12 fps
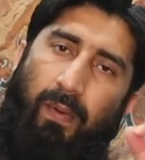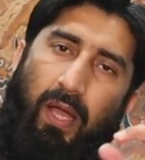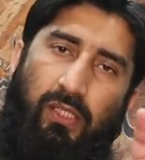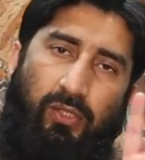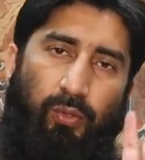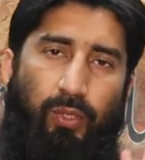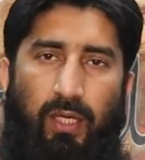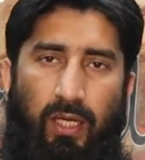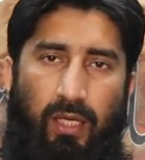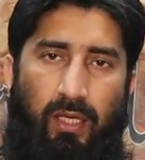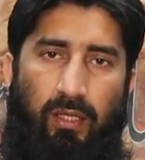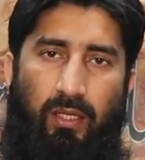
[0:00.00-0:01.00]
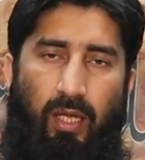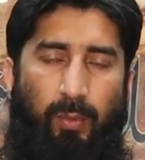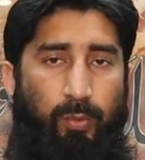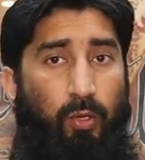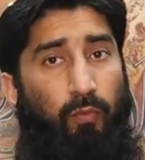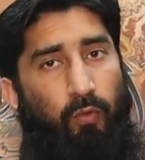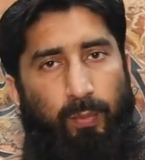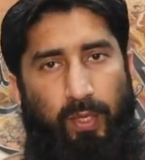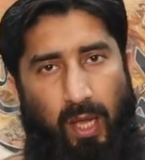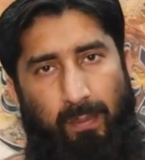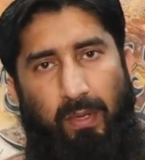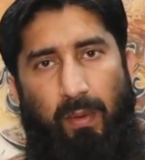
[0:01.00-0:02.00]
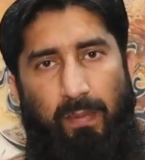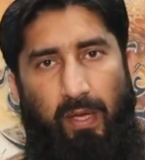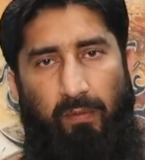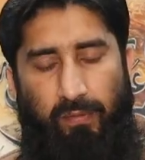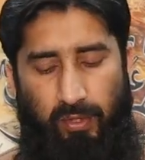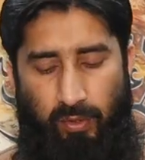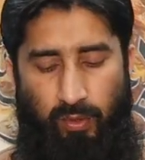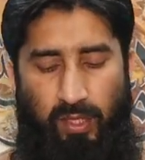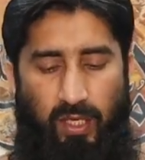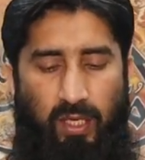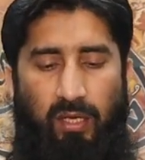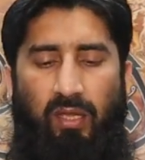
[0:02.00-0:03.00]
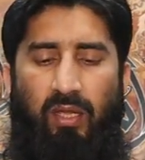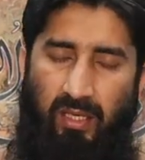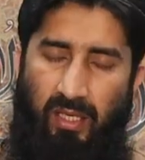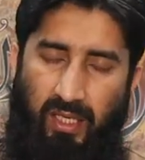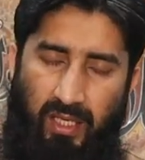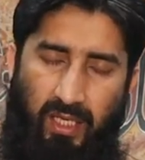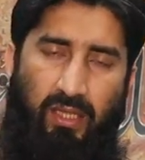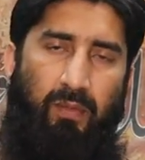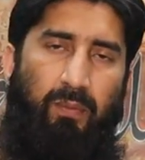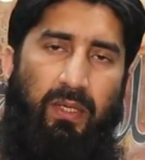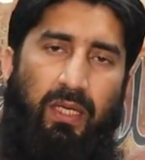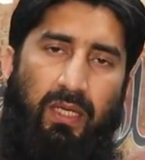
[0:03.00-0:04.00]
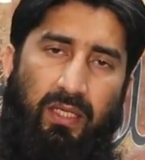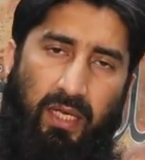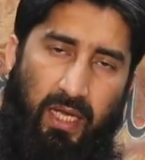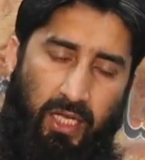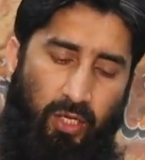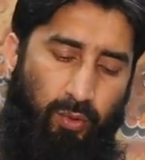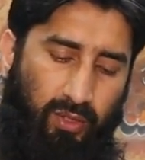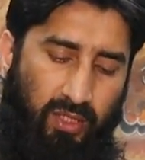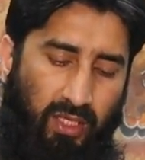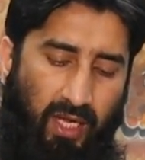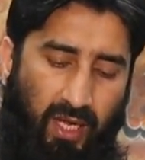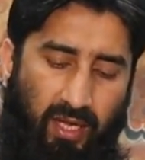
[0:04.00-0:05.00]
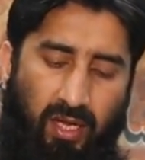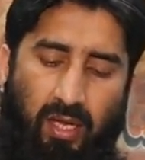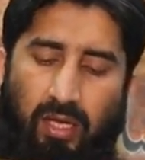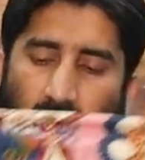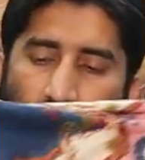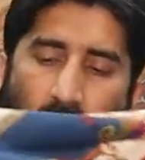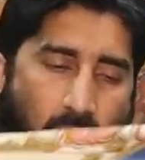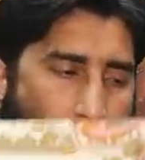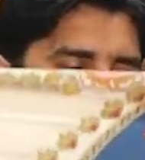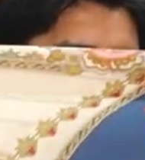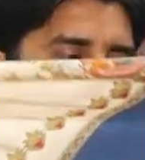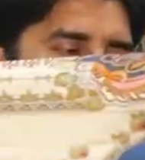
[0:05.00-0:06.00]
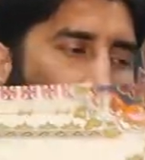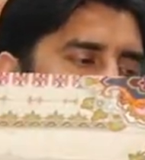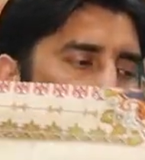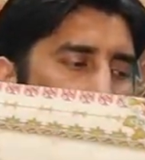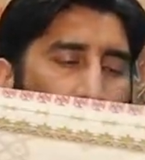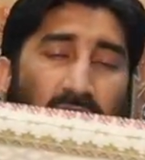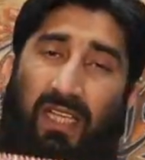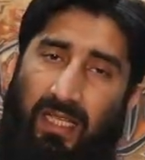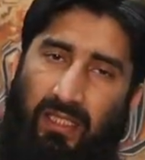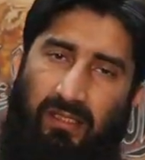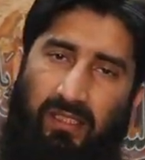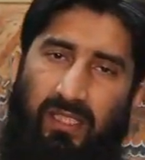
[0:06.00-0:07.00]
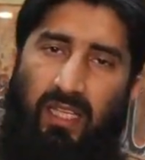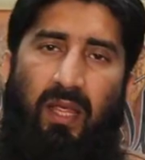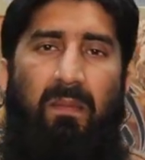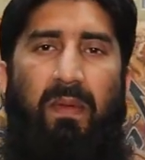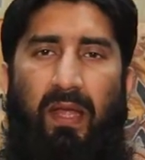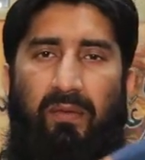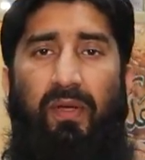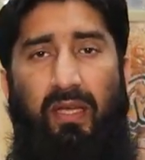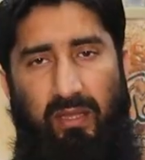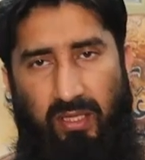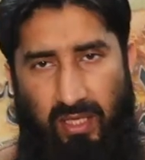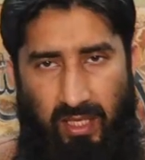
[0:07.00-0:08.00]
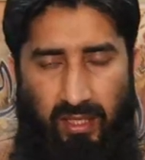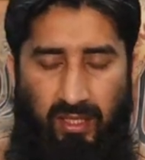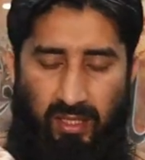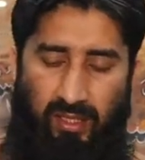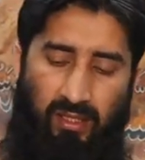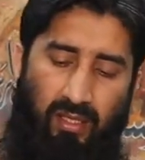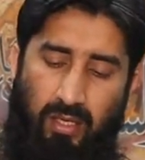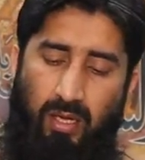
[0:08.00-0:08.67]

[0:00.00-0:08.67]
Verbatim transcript: पाँच सौ ही आना था आपको वो भी आपका बेनिफिट हो गया नीयत भी यही होती है कि आप लोगों को ज़्यादा से ज़्यादा बेनिफिट दिया जाए